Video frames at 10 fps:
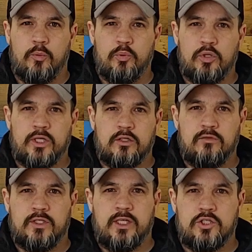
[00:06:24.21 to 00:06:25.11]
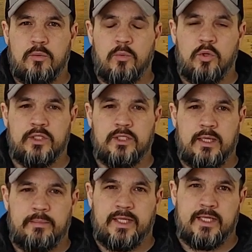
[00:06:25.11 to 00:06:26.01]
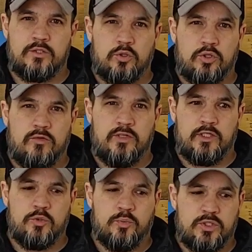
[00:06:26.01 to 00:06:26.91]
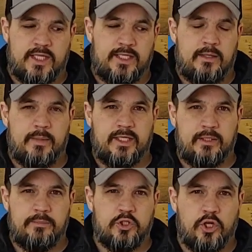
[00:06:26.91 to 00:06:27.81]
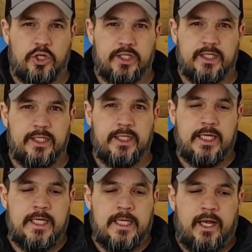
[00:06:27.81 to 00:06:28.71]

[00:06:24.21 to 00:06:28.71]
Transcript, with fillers: un peu là, quand le voltage a remonté. L'application redevient, tu peux scanner la batterie puis te reconnecter.